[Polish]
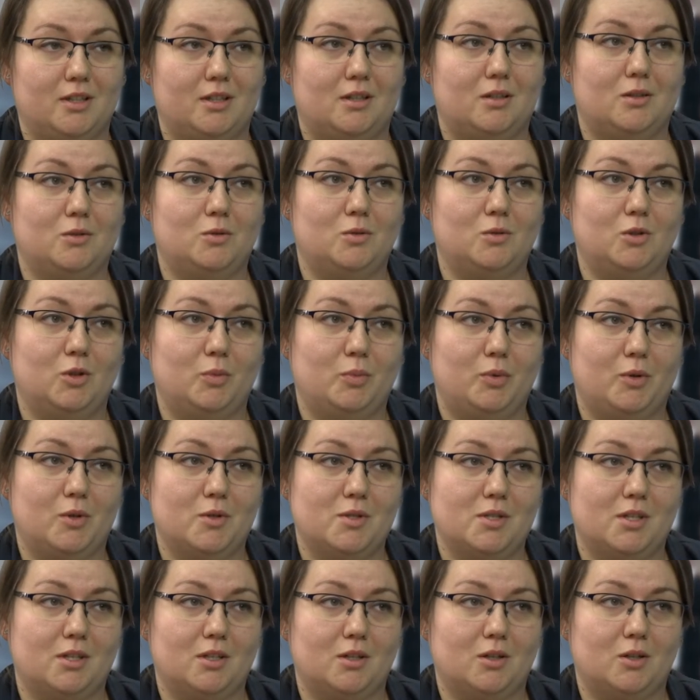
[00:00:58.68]

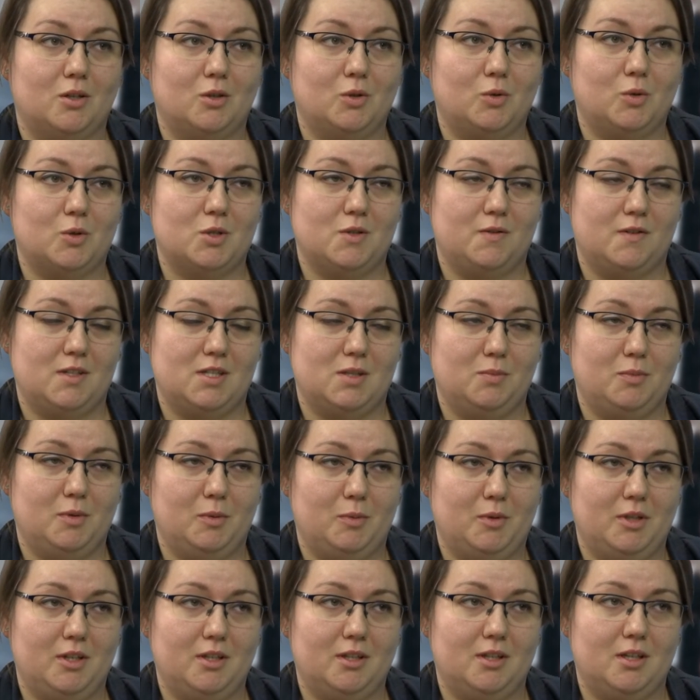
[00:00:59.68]
Ogólnopolski Konkurs Wiedzy
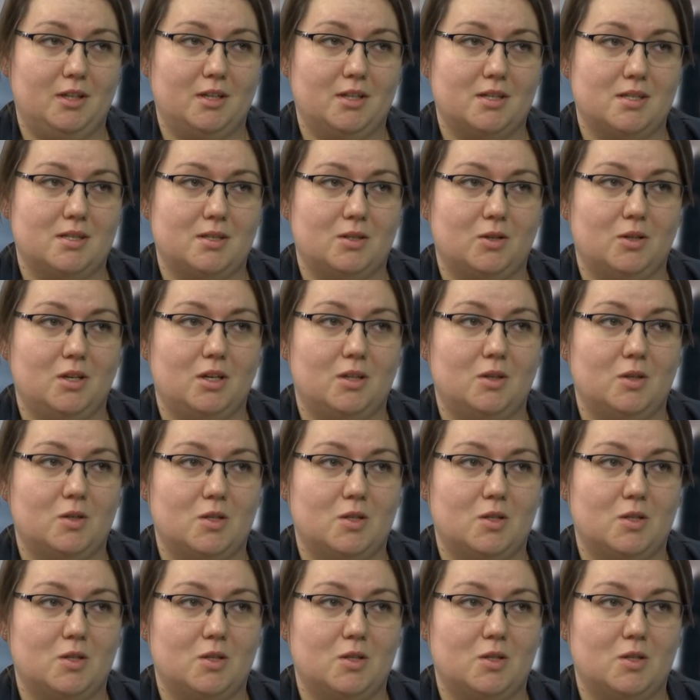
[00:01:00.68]
Biblijnej jest to jedno